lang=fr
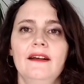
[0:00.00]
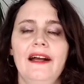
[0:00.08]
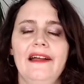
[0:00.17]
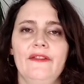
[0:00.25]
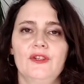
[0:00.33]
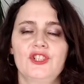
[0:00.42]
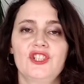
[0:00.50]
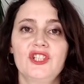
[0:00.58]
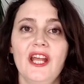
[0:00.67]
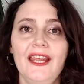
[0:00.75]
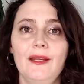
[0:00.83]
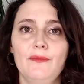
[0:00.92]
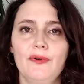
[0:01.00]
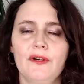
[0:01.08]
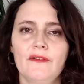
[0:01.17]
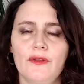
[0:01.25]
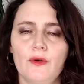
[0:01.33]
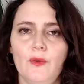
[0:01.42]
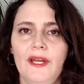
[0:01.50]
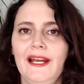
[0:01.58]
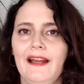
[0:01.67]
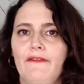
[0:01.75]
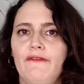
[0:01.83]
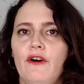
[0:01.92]
and the shape of the week,
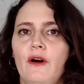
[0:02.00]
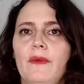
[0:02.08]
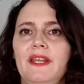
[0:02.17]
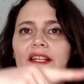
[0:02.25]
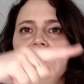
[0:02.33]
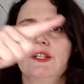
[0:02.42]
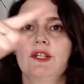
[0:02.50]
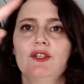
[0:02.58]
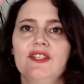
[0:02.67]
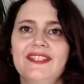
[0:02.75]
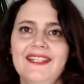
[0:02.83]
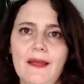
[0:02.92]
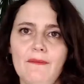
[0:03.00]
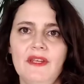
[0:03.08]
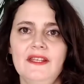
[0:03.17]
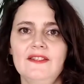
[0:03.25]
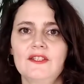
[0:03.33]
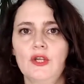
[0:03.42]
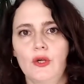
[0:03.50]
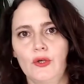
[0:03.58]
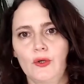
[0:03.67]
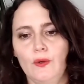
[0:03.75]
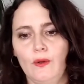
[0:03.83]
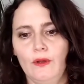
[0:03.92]
la forme is the
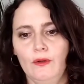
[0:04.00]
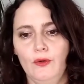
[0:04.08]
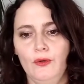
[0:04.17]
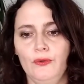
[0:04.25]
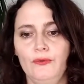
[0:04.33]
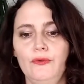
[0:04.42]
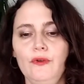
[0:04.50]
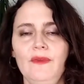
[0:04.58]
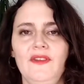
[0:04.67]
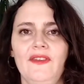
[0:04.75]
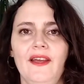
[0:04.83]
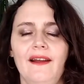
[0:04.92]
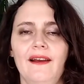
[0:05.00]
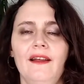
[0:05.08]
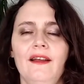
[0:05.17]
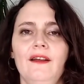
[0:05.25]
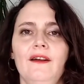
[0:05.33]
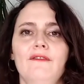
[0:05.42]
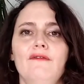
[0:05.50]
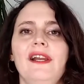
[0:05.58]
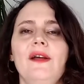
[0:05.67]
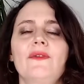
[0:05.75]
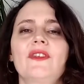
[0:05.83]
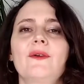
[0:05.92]
semi-circle, le demi-cercle.
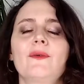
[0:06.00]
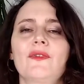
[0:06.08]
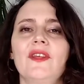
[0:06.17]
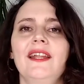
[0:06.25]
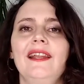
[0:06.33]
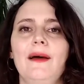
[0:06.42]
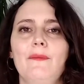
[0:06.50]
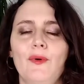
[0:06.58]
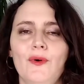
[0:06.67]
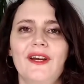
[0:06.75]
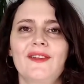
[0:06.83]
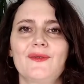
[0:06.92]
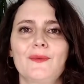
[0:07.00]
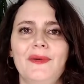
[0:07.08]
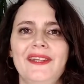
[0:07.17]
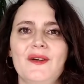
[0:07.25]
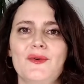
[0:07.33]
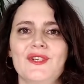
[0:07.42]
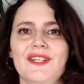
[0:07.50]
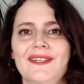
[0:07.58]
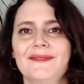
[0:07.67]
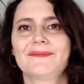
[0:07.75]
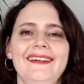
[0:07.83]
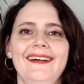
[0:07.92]
Voilà en ce qui concerne la progression
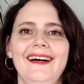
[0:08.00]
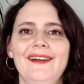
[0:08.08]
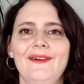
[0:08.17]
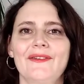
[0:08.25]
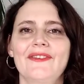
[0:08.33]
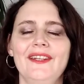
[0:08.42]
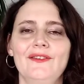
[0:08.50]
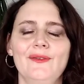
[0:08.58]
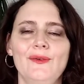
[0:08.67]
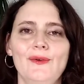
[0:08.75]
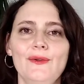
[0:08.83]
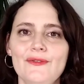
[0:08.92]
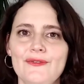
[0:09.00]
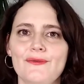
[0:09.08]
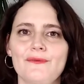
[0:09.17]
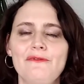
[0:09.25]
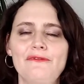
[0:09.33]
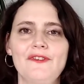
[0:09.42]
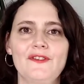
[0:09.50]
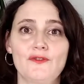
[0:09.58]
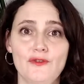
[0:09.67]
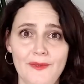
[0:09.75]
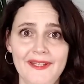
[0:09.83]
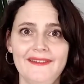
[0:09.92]
pédagogique. Alors cette leçon fait
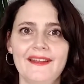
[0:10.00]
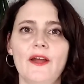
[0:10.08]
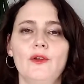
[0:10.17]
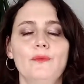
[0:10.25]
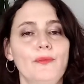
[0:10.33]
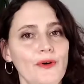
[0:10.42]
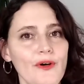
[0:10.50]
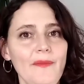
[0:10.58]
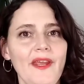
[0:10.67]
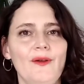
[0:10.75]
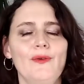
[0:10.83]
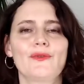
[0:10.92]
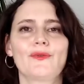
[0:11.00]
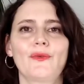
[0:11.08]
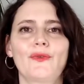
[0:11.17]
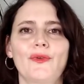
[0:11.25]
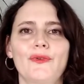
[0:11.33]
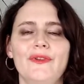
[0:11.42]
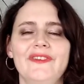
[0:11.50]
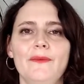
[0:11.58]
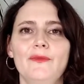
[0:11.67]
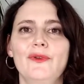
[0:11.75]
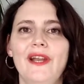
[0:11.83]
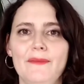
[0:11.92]
suite à une première leçon sur ce
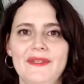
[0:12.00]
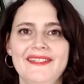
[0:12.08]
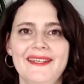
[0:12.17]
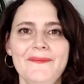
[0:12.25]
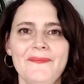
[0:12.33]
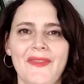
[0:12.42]
thème de l'amitié